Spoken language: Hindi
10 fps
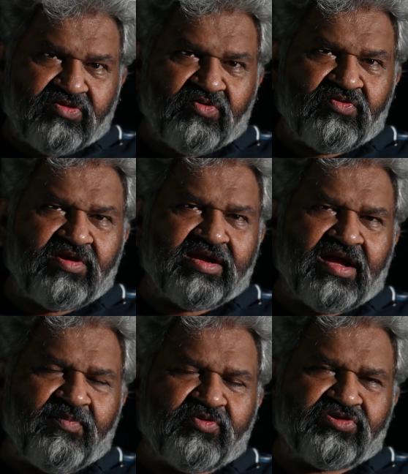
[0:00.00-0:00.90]
तो उन्होंने
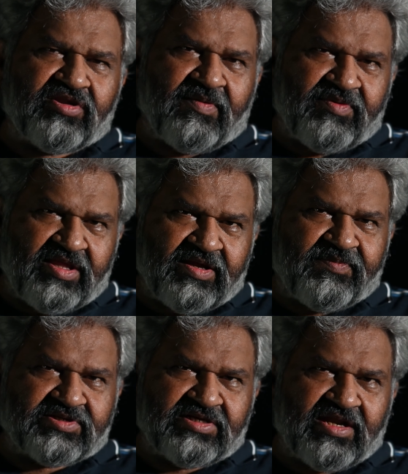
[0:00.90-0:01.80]
कहा पुत्र अपने एक
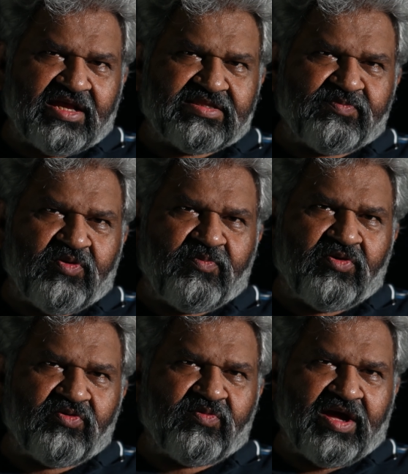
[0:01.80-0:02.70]
परसेंट आते
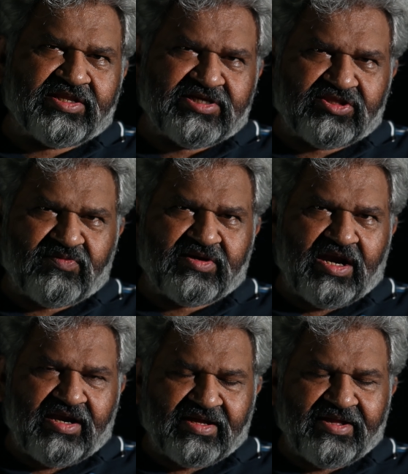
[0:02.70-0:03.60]
फुफ्फो बगैर छत
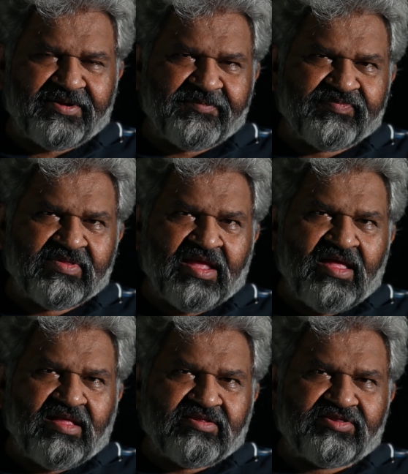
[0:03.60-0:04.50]
बिठाने लगे
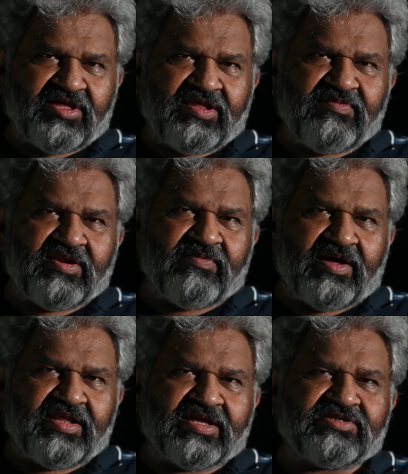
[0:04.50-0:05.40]
तो तेरी
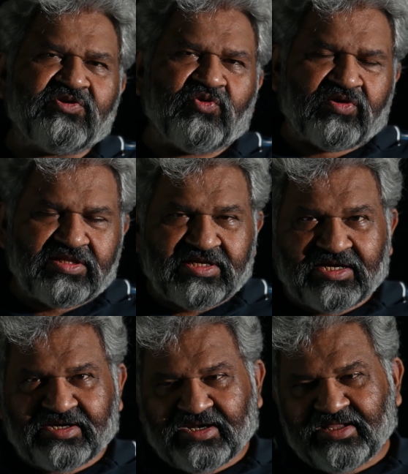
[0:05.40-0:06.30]
मेहरबानी किसी और नाल
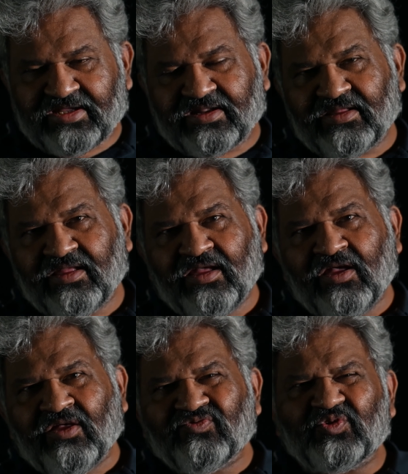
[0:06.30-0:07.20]
जाकर ट्राई कर
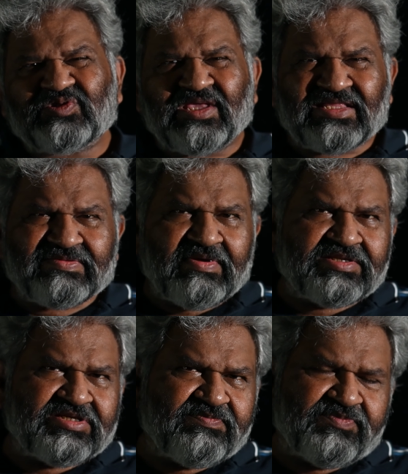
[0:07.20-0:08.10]
तो
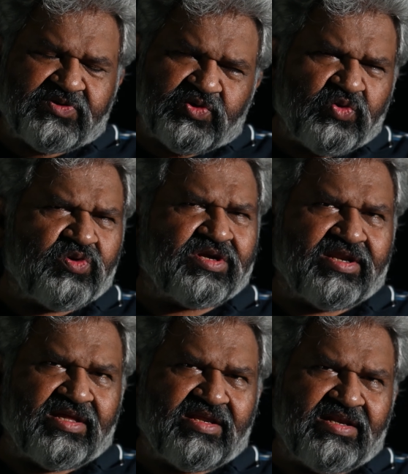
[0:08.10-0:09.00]
सेल्समैनशिप ज़रूर
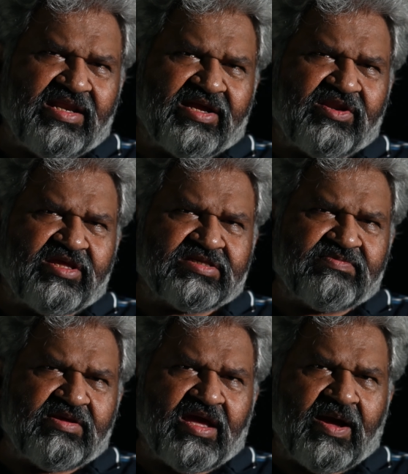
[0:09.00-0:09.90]
करें लेकिन
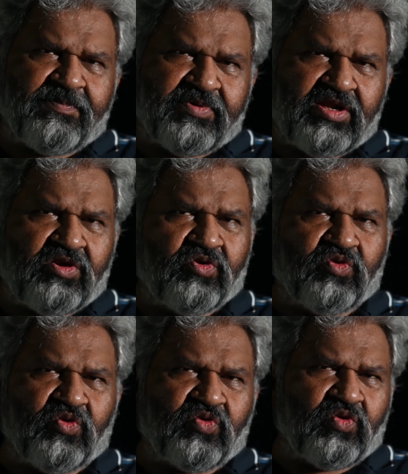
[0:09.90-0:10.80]
इसमें अपने
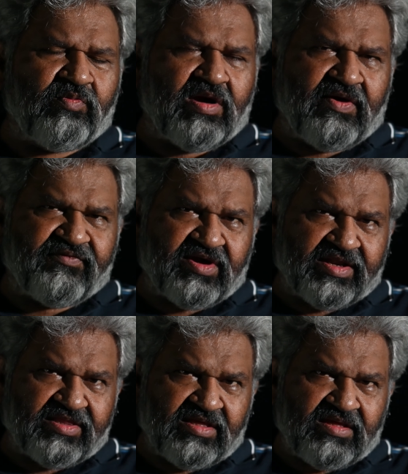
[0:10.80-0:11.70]
लोगों को माफ़
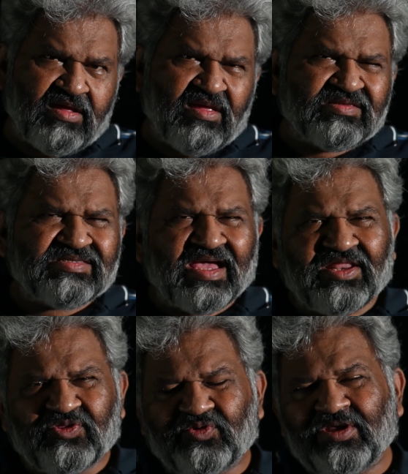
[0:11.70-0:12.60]
कर दें
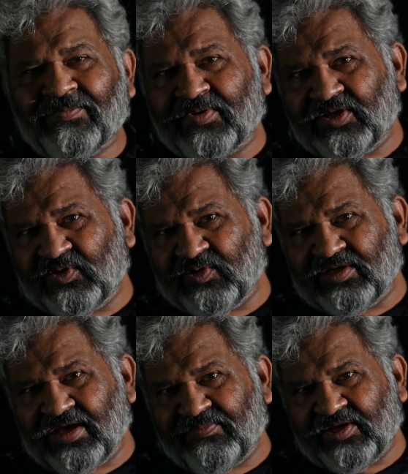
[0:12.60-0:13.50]
सारी दुनिया पड़ी हुई
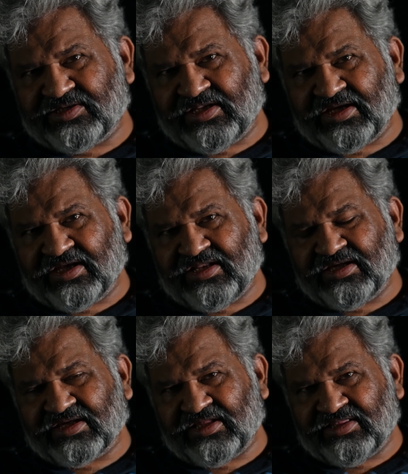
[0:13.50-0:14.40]
है बेचने के
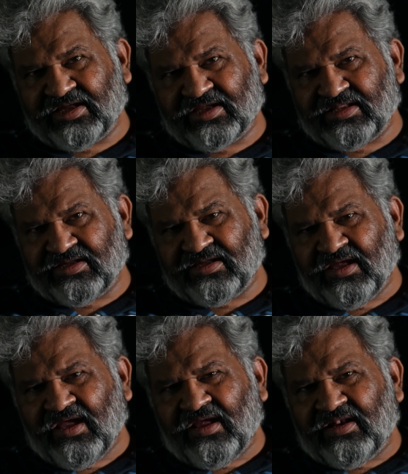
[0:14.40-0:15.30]
लिए ख़रीदने के लिए
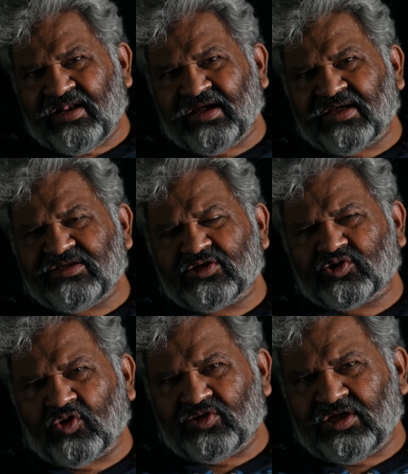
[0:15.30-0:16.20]
लेकिन ये
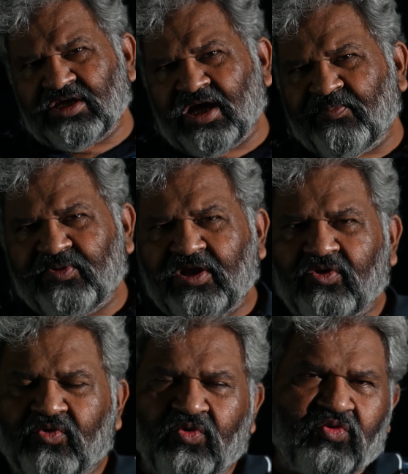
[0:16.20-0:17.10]
सौदे अपने
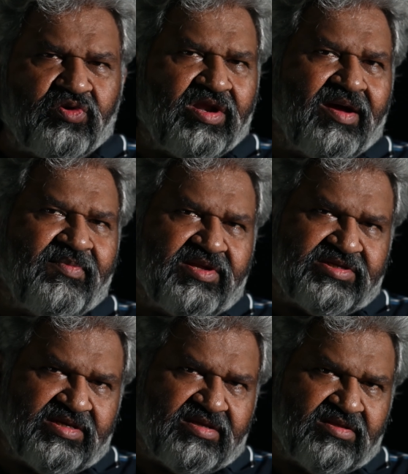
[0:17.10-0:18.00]
लोगों को ना
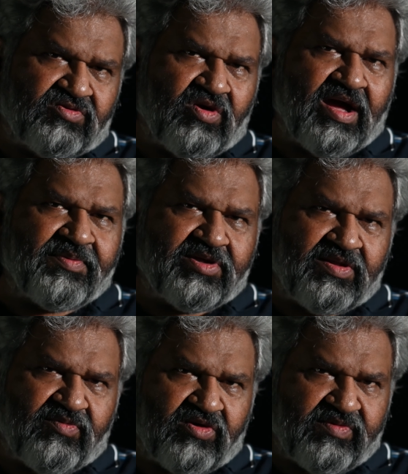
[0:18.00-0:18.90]
बेचें तो आपके
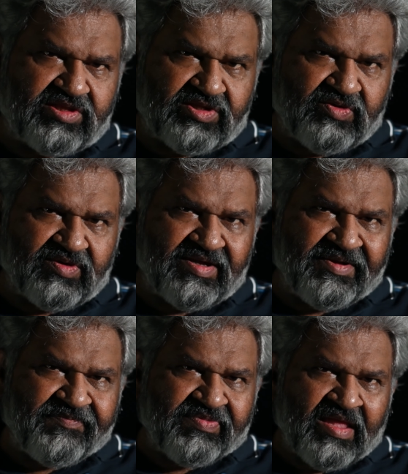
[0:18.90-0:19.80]
लिए बहुत बेहतर होगा
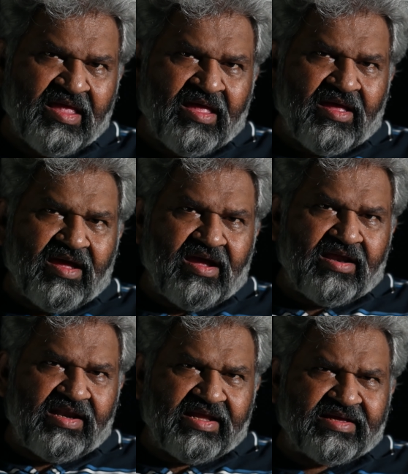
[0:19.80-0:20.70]

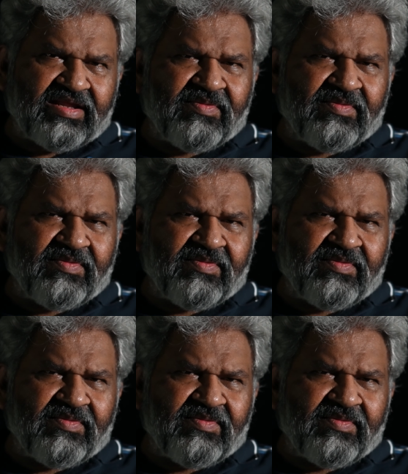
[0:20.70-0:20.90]
आ, लेकिन